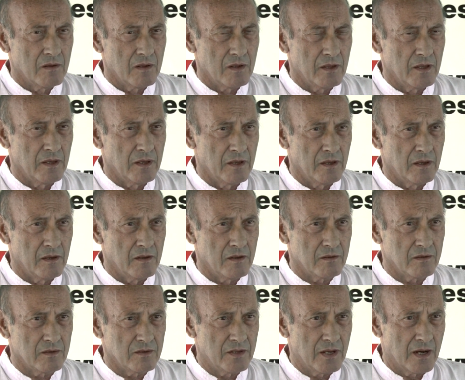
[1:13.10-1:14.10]
eh,
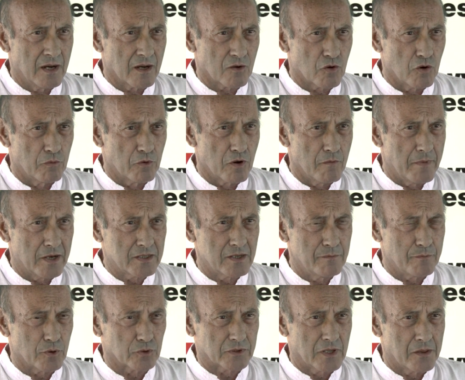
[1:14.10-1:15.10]
ya cobró más
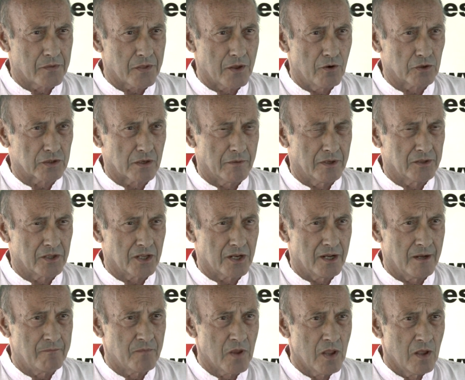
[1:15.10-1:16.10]
importancia nuestra
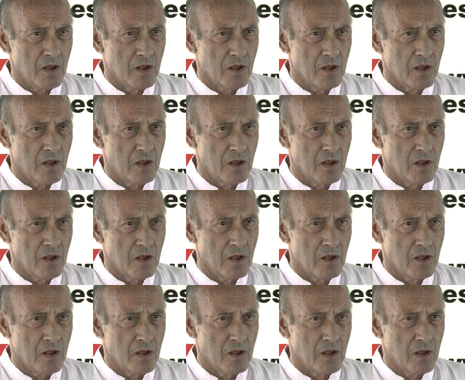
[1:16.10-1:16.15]
bandera